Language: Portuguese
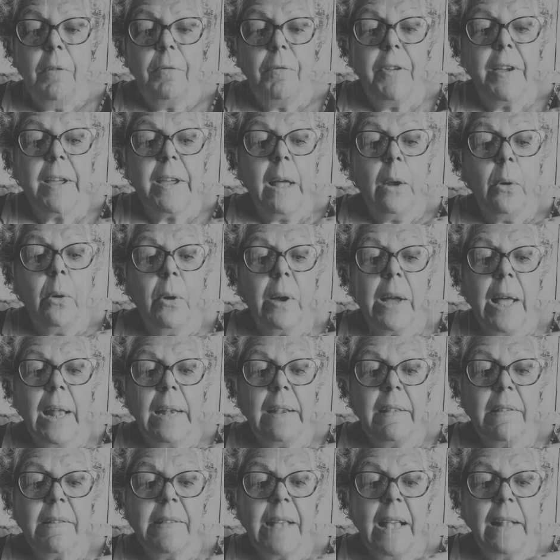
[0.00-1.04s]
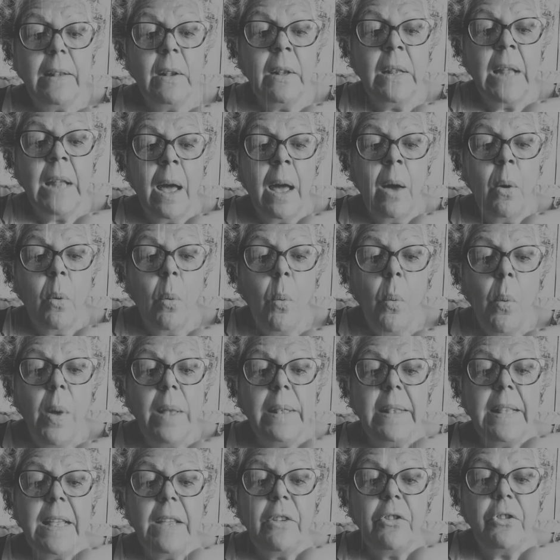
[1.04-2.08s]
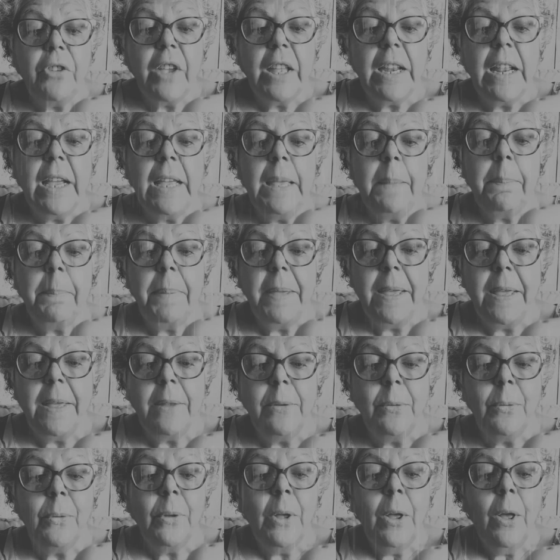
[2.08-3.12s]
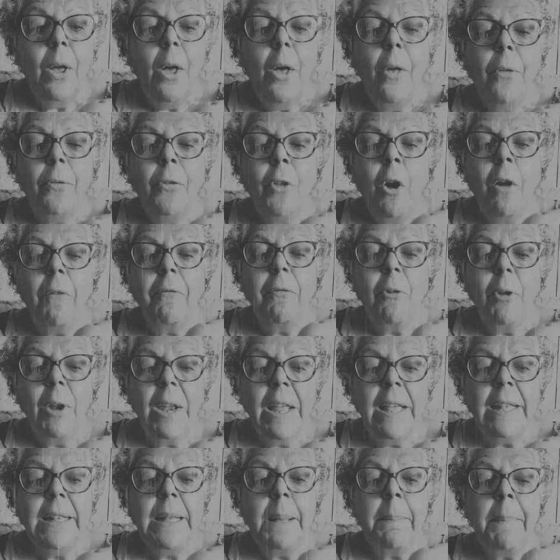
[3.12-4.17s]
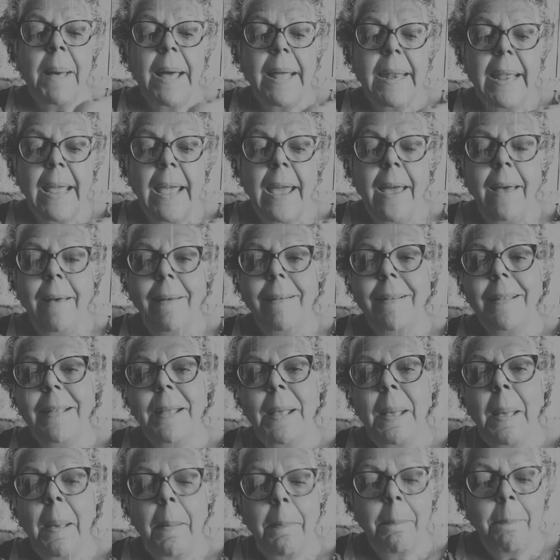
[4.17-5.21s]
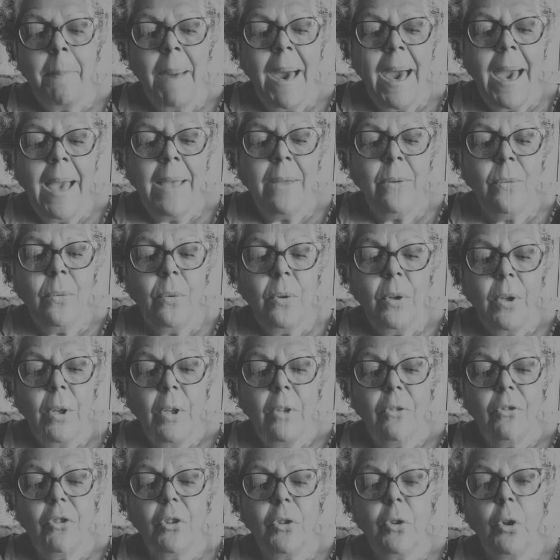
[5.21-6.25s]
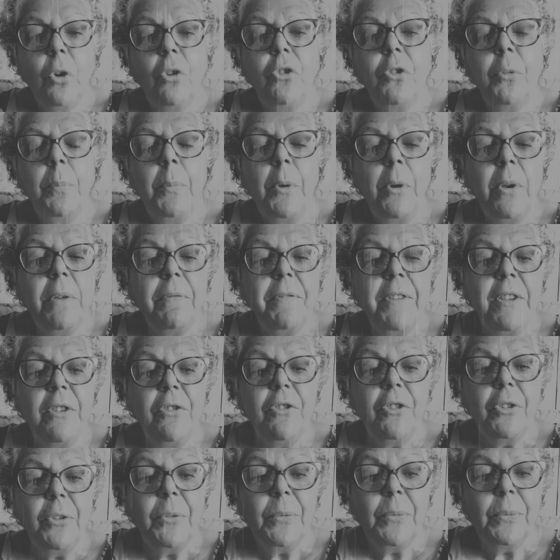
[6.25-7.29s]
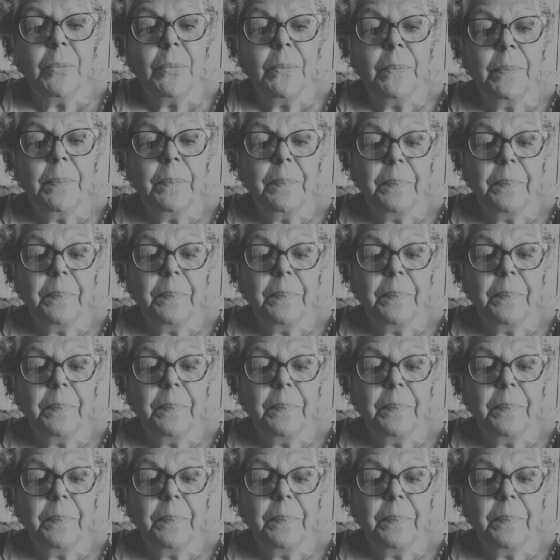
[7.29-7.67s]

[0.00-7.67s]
Fica localizado Rua Teixeira Ribeiro, Nova Holanda Maré, maio de 2021.